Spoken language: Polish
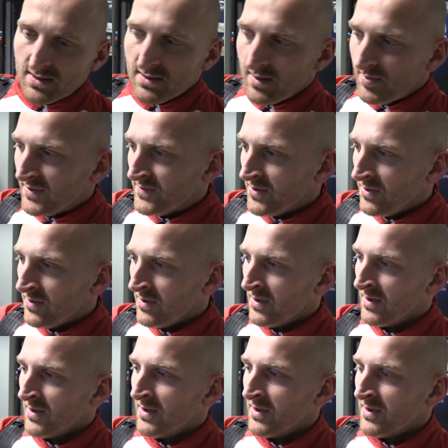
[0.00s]
ale na pewno
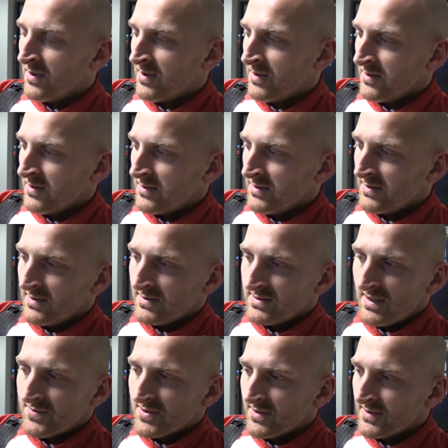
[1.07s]
y,
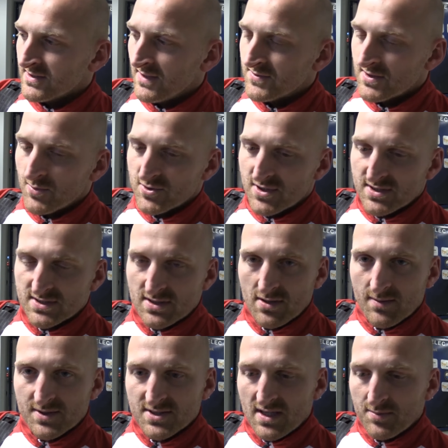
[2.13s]
zawsze, zawsze można się
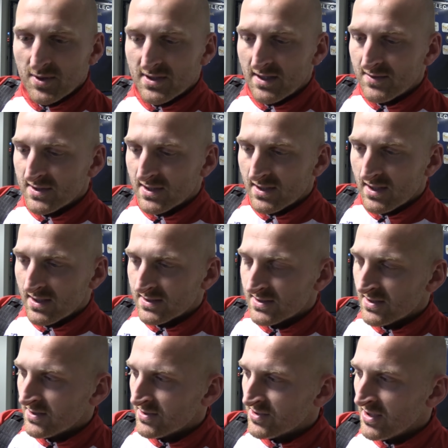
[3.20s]
zachować lepiej, nawet jak
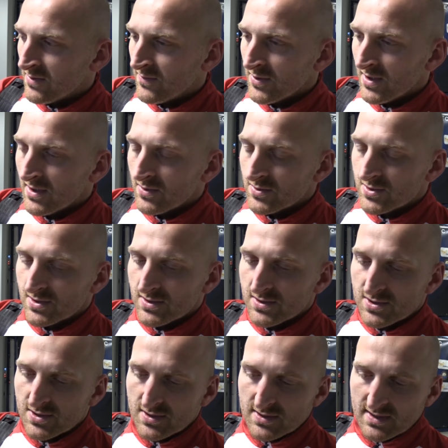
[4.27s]
jest strzał w okienko
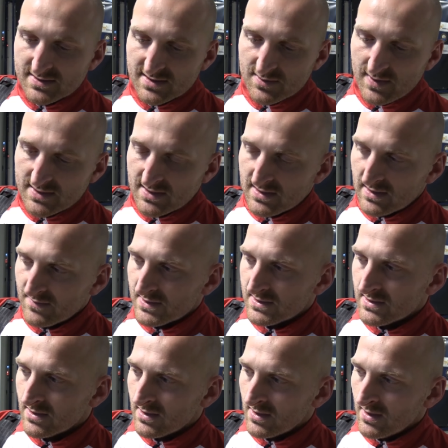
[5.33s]
czy, czy inna sytuacja, tak
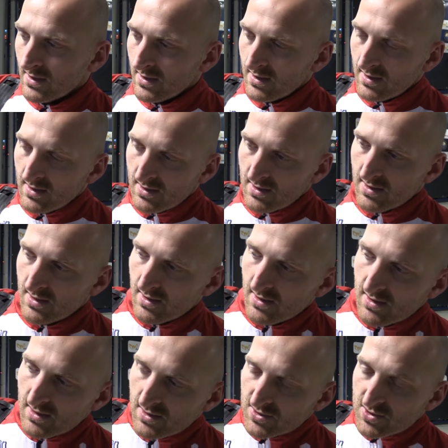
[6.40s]
więc
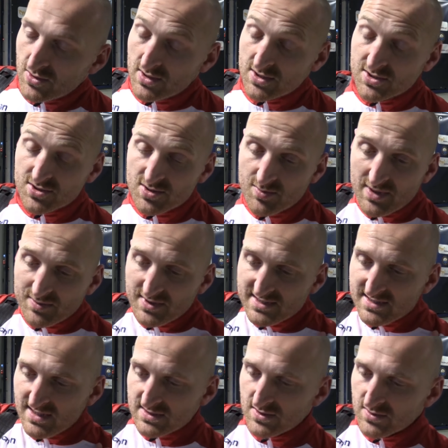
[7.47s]
Szkoda, że trzy
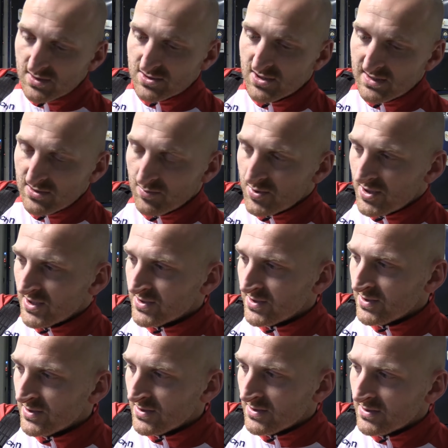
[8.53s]
bramki stracone, trzeba to
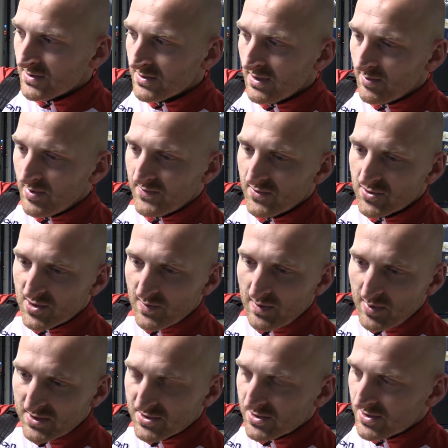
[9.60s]
przeżyć i na pewno
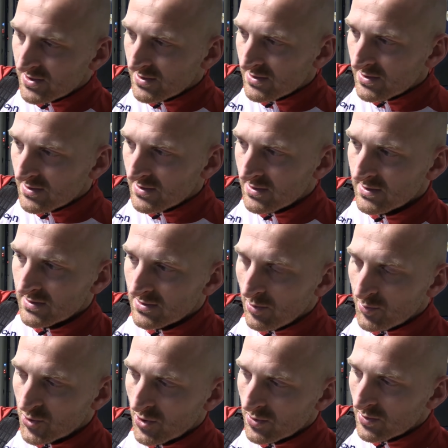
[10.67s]
trzeba patrzeć e,
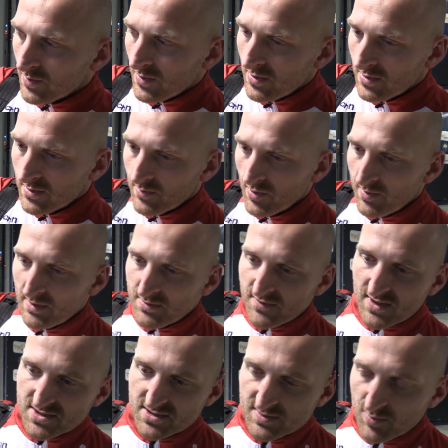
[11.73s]
do przodu, bo, bo
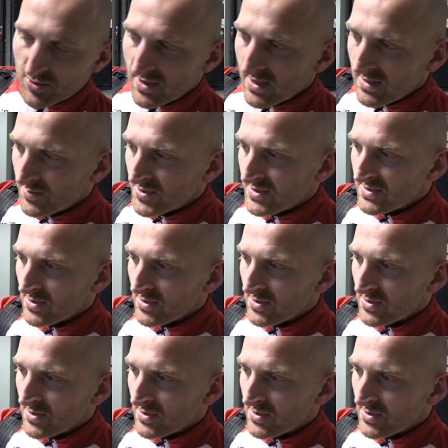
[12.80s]
mamy ważne spotkania